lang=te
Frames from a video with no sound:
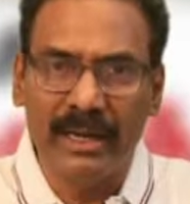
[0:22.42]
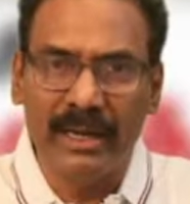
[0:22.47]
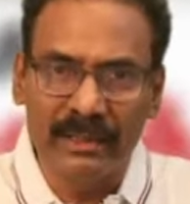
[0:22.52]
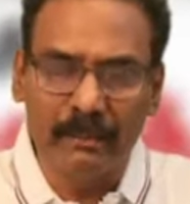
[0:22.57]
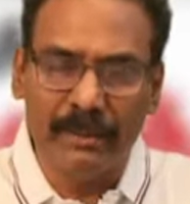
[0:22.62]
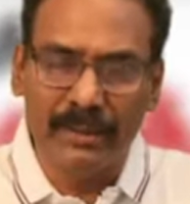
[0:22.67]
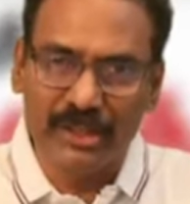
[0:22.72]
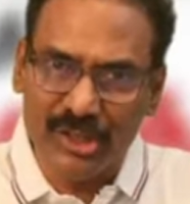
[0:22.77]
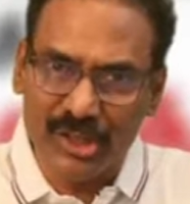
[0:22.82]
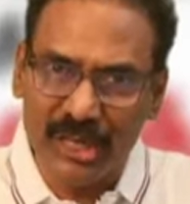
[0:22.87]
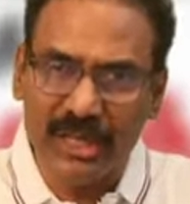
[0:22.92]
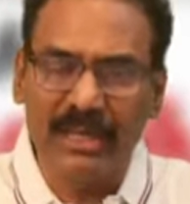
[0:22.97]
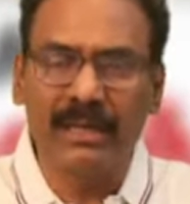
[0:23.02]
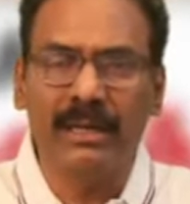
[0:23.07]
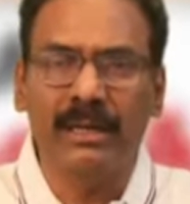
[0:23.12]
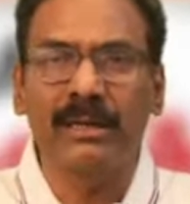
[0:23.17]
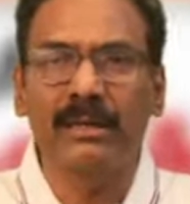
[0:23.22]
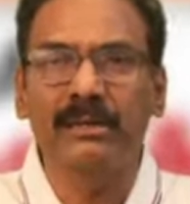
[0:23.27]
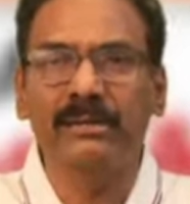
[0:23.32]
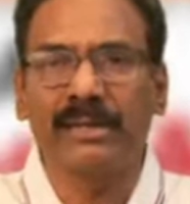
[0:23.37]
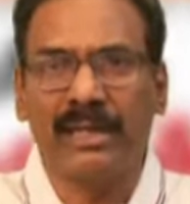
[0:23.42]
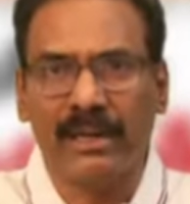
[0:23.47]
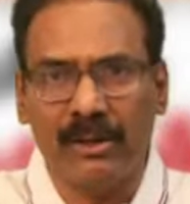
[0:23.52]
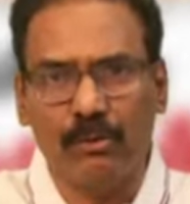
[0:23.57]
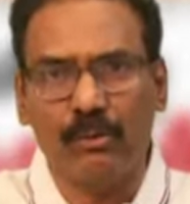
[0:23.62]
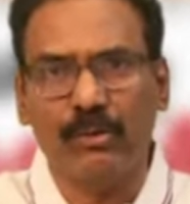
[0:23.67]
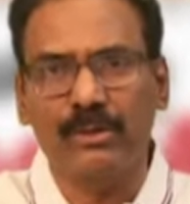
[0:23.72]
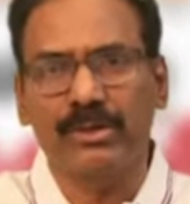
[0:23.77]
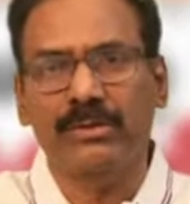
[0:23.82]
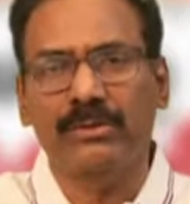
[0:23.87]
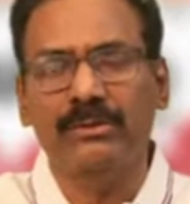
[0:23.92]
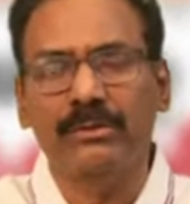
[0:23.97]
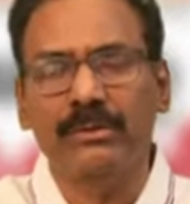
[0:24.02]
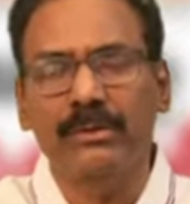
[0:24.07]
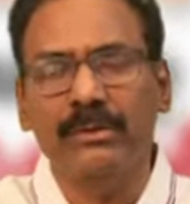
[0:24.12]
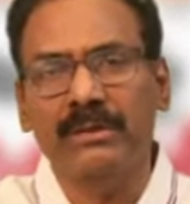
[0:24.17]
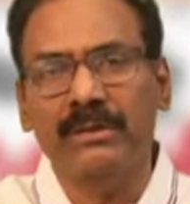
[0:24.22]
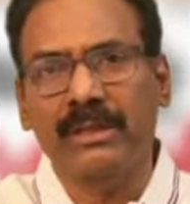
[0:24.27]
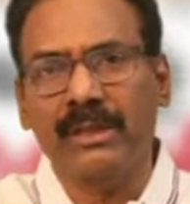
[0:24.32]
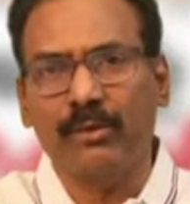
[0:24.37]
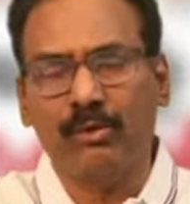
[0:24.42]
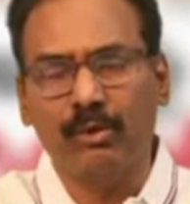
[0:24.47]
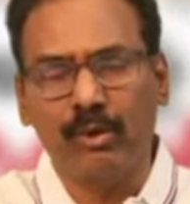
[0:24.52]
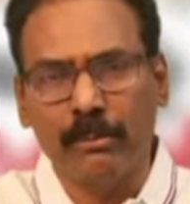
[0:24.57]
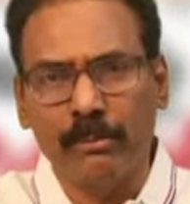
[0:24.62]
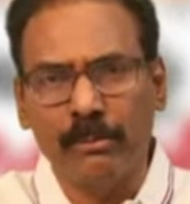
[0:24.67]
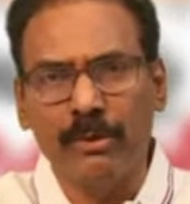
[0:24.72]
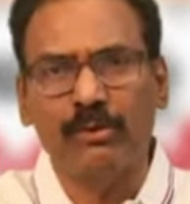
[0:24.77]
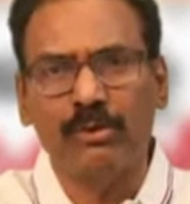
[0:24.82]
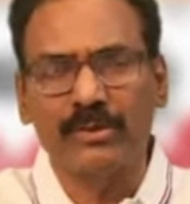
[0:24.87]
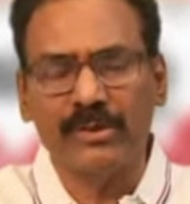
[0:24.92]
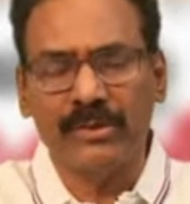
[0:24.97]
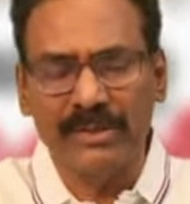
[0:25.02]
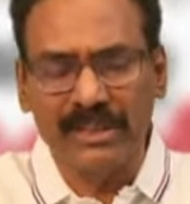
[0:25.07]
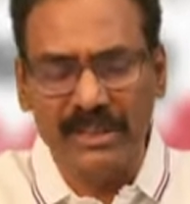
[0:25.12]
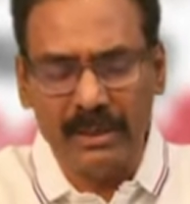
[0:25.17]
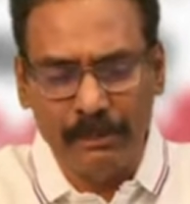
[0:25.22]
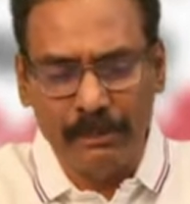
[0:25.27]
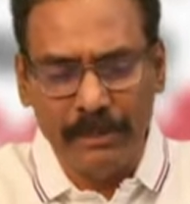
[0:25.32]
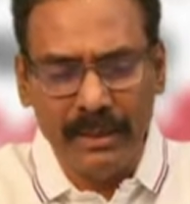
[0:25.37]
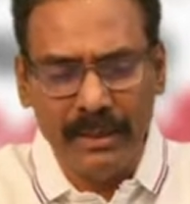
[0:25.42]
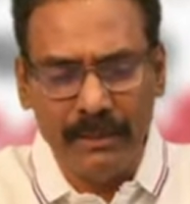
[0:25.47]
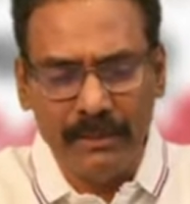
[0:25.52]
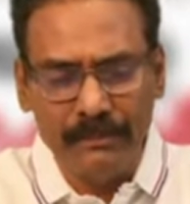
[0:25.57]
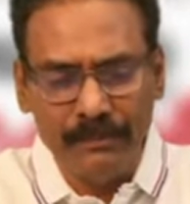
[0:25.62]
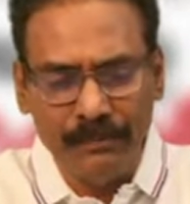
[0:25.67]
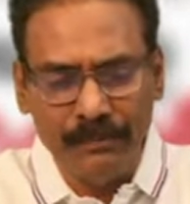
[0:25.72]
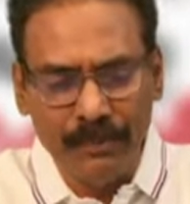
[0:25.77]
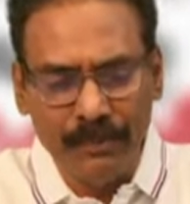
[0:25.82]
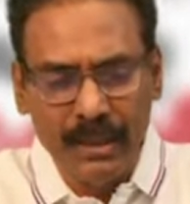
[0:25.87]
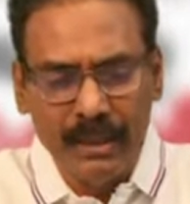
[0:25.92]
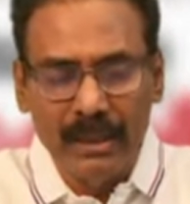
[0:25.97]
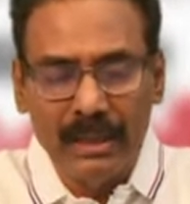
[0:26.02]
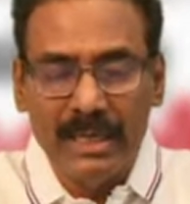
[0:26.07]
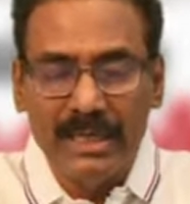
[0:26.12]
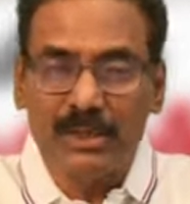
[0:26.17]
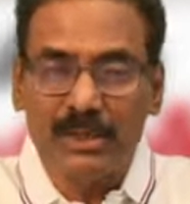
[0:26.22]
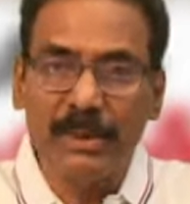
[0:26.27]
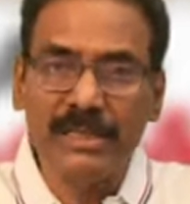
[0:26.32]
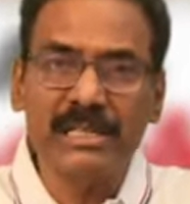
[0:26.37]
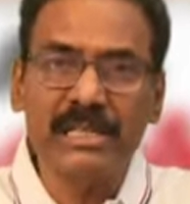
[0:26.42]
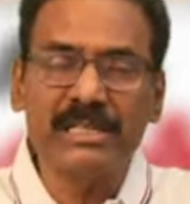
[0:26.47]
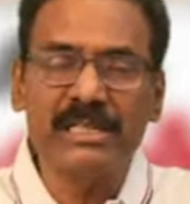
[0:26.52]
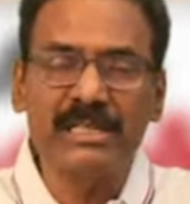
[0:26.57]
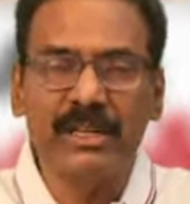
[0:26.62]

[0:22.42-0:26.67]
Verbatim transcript: ఆయన ప్రత్యేకంగా తన కోసం తన కుటుంబం కోసం అని చెప్పి స్పెషల్